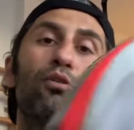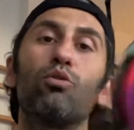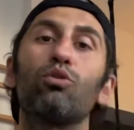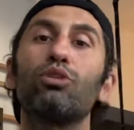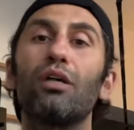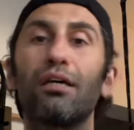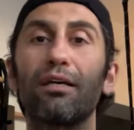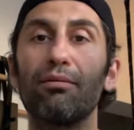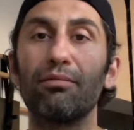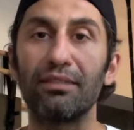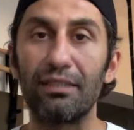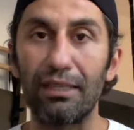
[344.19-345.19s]
koşu
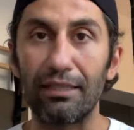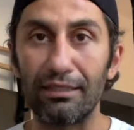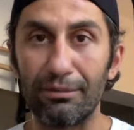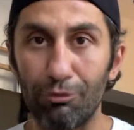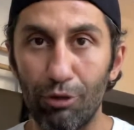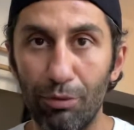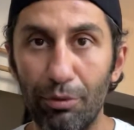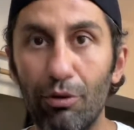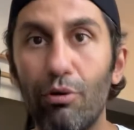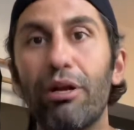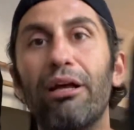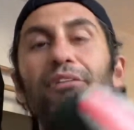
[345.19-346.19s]
ayakkabısıyla spor yapan
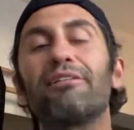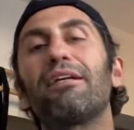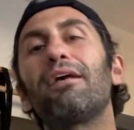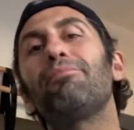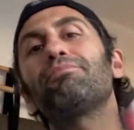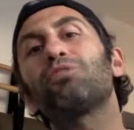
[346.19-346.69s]
öğrencilere